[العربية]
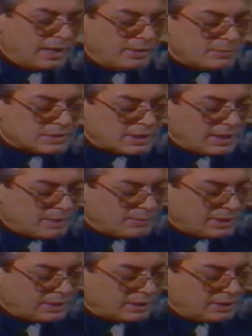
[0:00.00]
تايمز
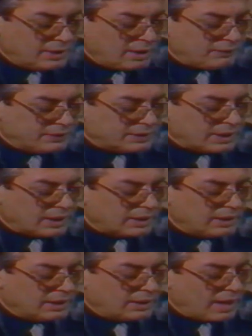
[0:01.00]
الأمريكية في
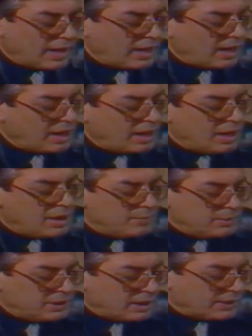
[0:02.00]
تقرير لها
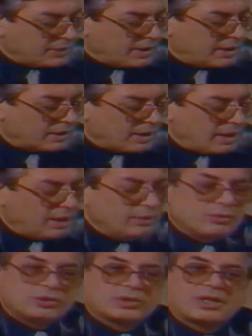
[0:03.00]
من
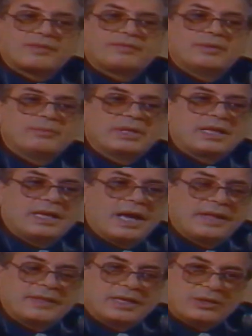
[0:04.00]
الظهران نشر في مثل
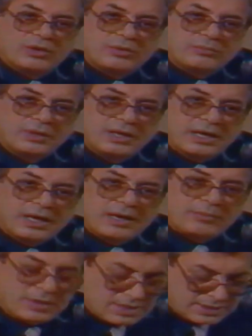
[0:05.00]
هذا اليوم
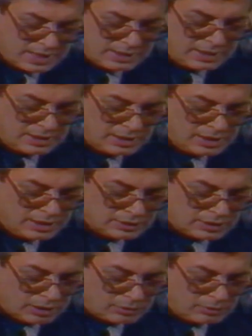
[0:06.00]
قبل سنة
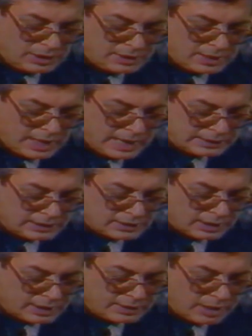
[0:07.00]
تقول أن
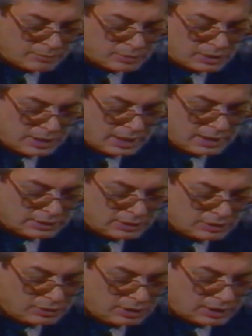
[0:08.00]
عدد القنابل
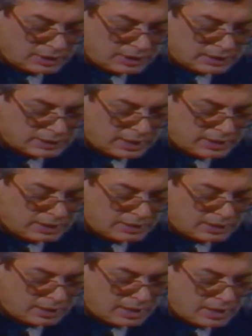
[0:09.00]
التي ألقيت على
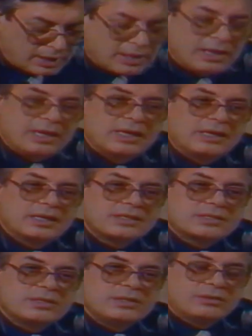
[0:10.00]
العراق
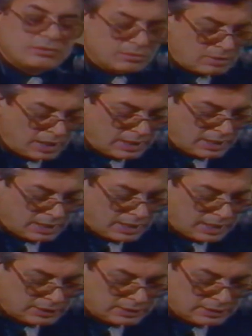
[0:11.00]
يزيد على
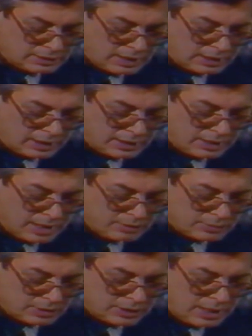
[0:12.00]
عدد
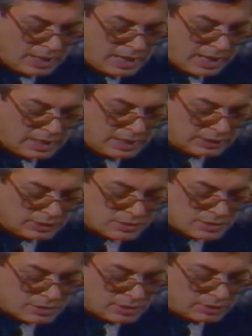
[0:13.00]
القنابل
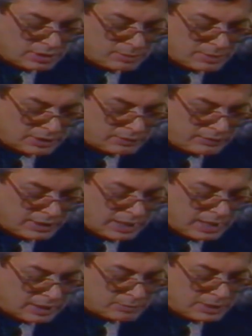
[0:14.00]
التي استخدمت في
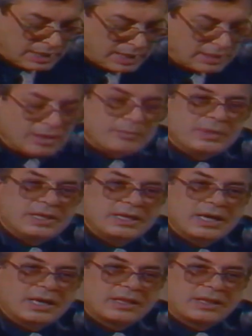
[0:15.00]
الحرب
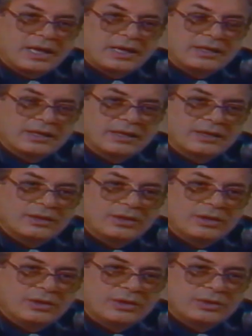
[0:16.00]
العالمية الثانية
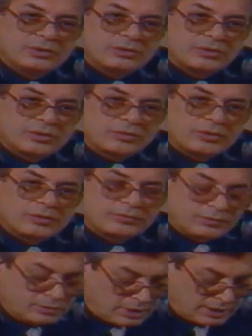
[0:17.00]

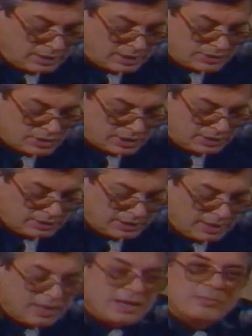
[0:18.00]
تضيف
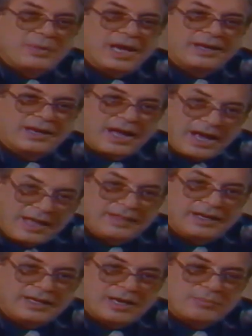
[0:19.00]
الجريدة بأن
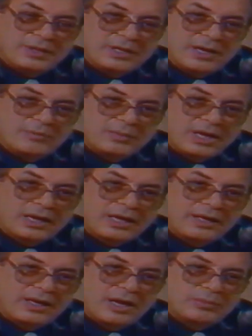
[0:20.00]
هذه الكمية من
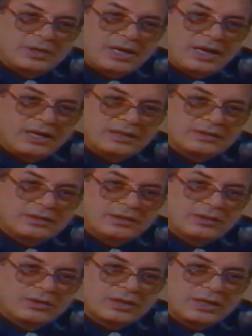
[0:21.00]
القنابل
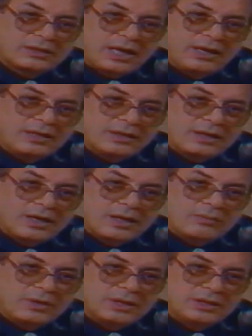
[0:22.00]
التي ألقيت على
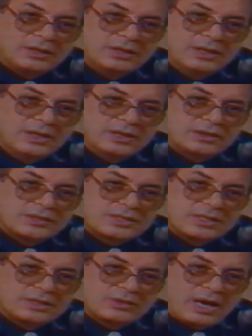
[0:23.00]
العراق والتي
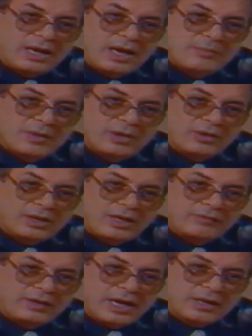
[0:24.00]
تزيد على ما
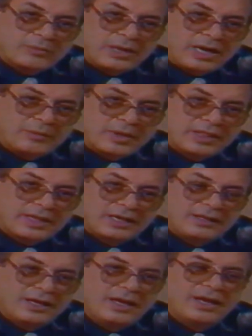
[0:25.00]
ألقي في الحرب العالمية
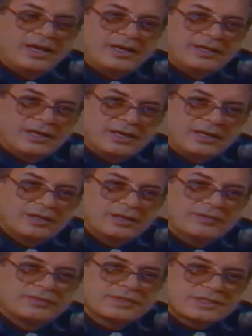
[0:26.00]
الثانية هي
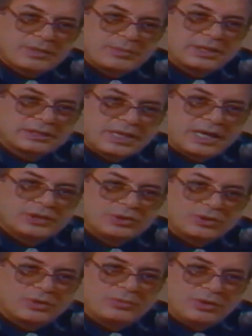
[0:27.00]
في السبعة
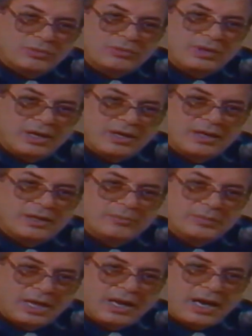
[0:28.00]
عشر يوم الأولى
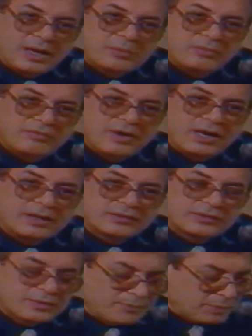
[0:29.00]
من الحرب فقط
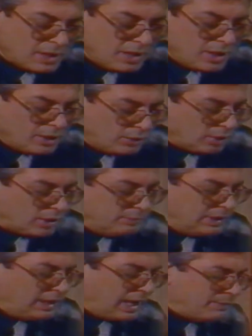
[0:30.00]

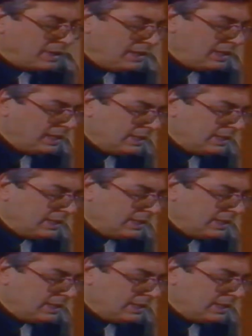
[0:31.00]
نكمل العملية